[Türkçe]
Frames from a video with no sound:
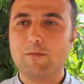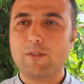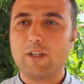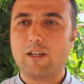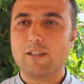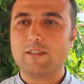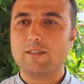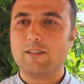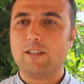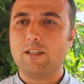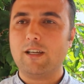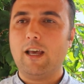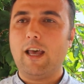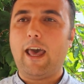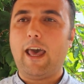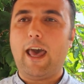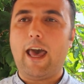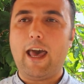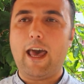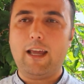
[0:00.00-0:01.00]
tersi
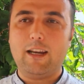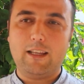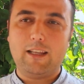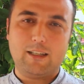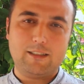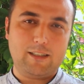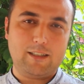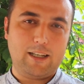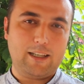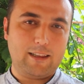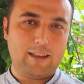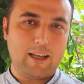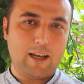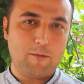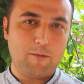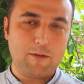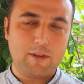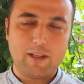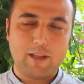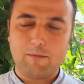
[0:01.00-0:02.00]
her yaşa
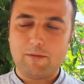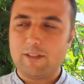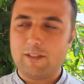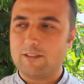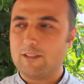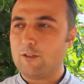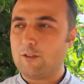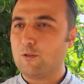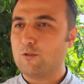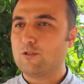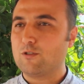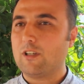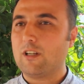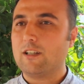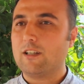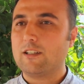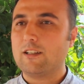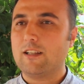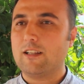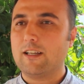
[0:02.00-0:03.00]
hitap edebilecek
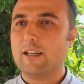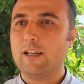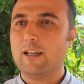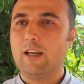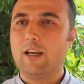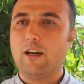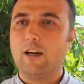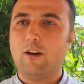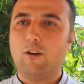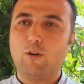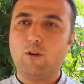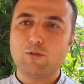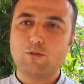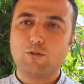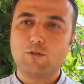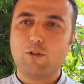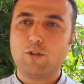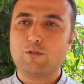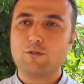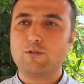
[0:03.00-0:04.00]
özellikle
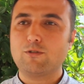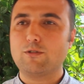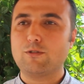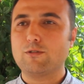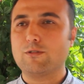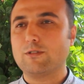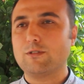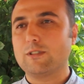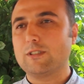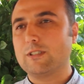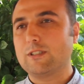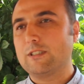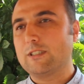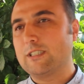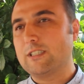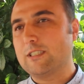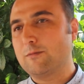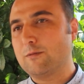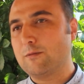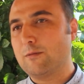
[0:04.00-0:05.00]

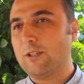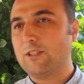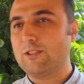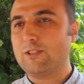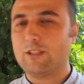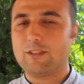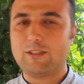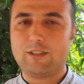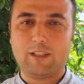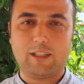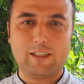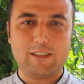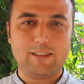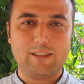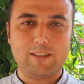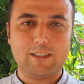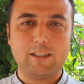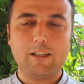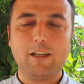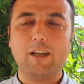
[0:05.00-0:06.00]
14-25 e, yaş
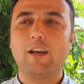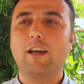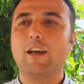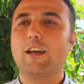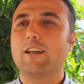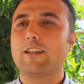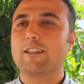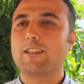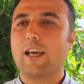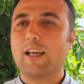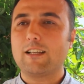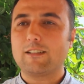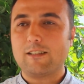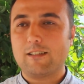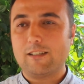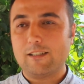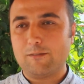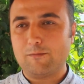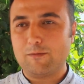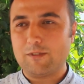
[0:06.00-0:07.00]
arası
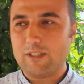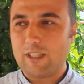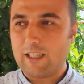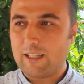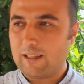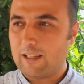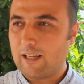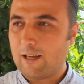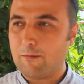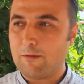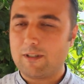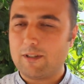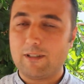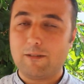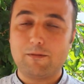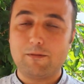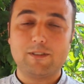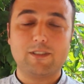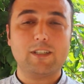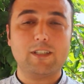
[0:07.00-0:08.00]
gençlerimize hitap
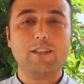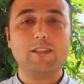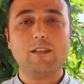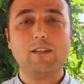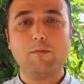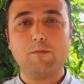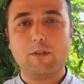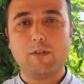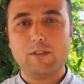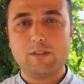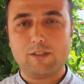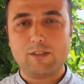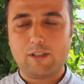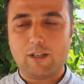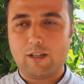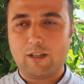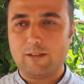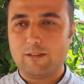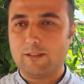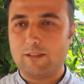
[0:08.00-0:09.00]
edebilecek, kitap
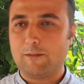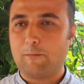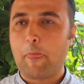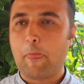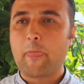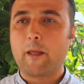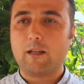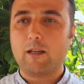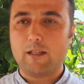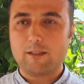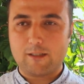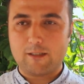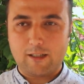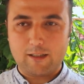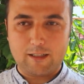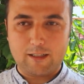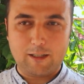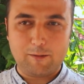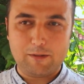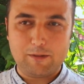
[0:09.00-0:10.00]
alışkanlığı
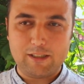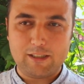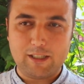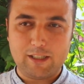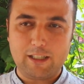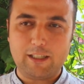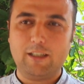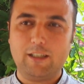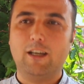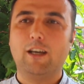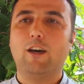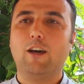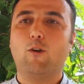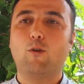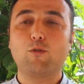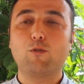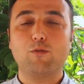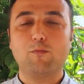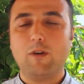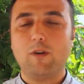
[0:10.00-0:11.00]
kazandırabilecek,
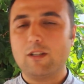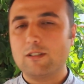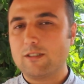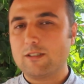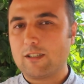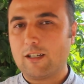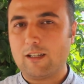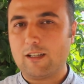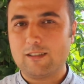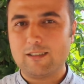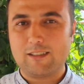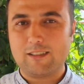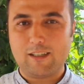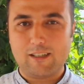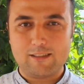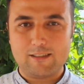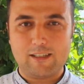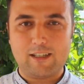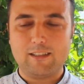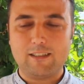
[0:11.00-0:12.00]
okuma alışkanlığı
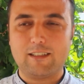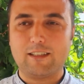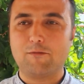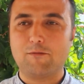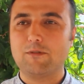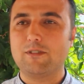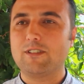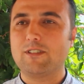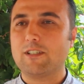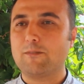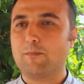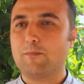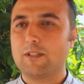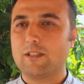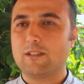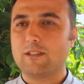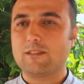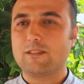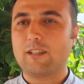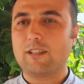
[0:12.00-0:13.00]
kazandırabilecek
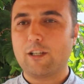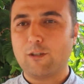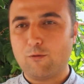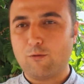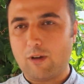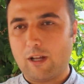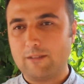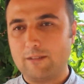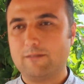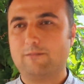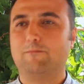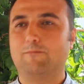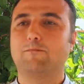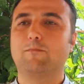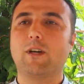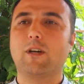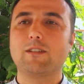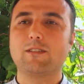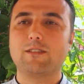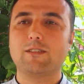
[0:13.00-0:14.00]
bir serüven
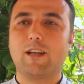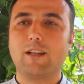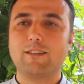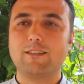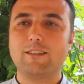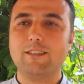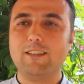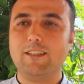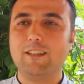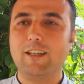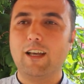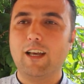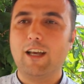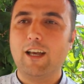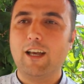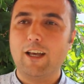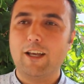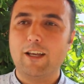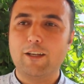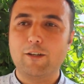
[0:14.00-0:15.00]
başlattık.
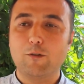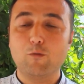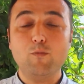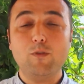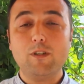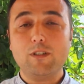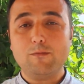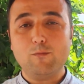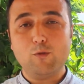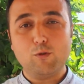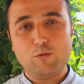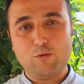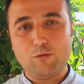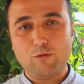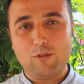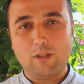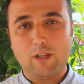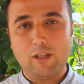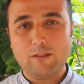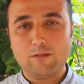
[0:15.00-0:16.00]
E, umarım
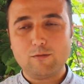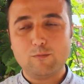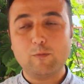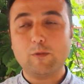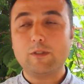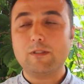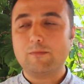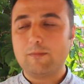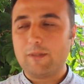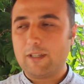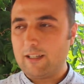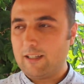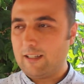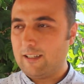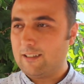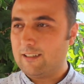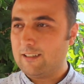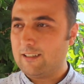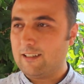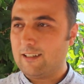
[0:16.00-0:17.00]
okurlar, umarım
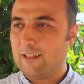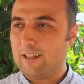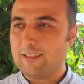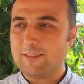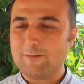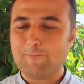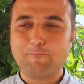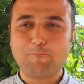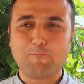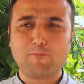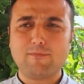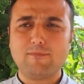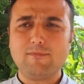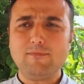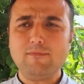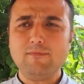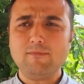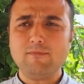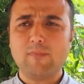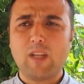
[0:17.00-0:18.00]
eğlenirler
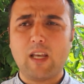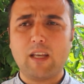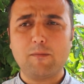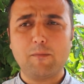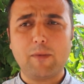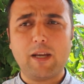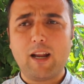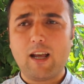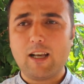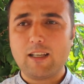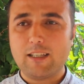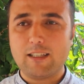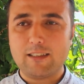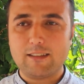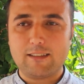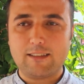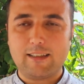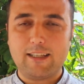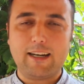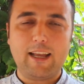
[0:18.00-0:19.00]
merak
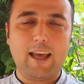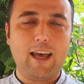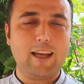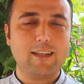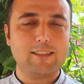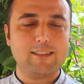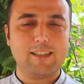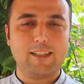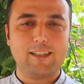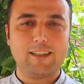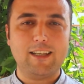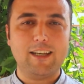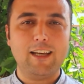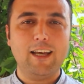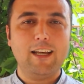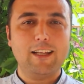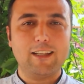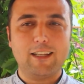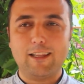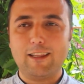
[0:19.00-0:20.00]
ettikleri her şeyde
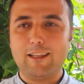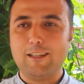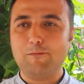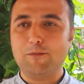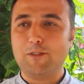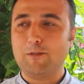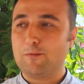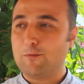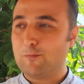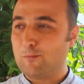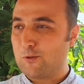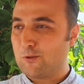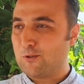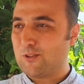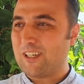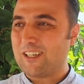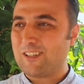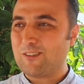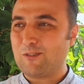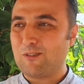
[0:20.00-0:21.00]
dediğim gibi
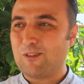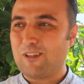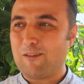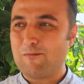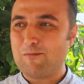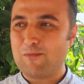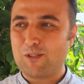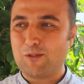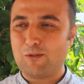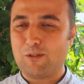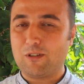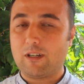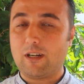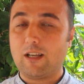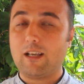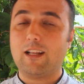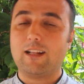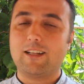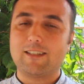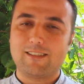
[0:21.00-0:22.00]
Bucak'ta olan biri
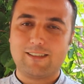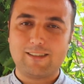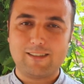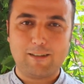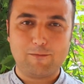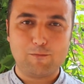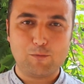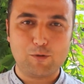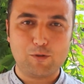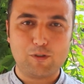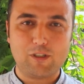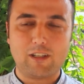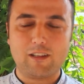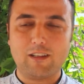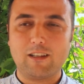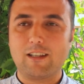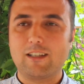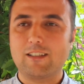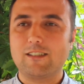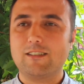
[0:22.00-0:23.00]
olarak en azından
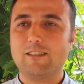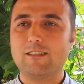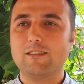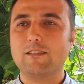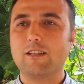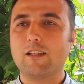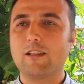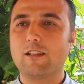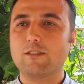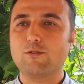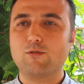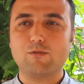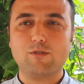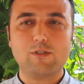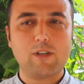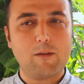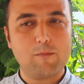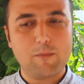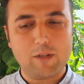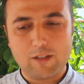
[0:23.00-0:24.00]
Bucaklılar için ya da
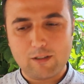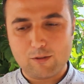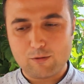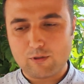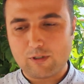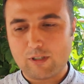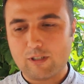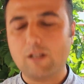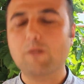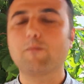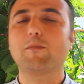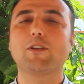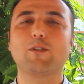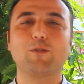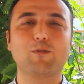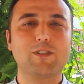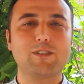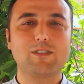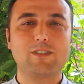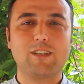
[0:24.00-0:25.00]
sosyal medya üzerinden bana
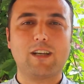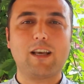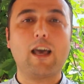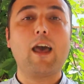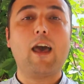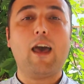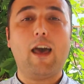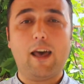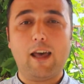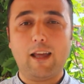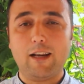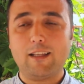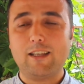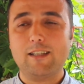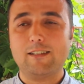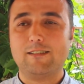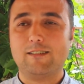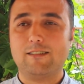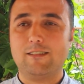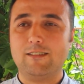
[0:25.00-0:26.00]
ulaşacak
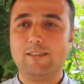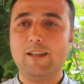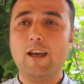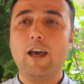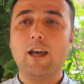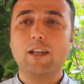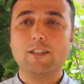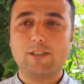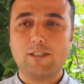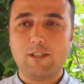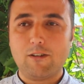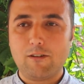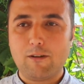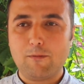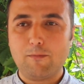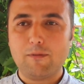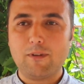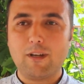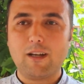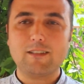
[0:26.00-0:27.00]
herkes için
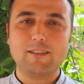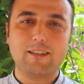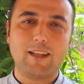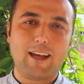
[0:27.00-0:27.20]
cevaplar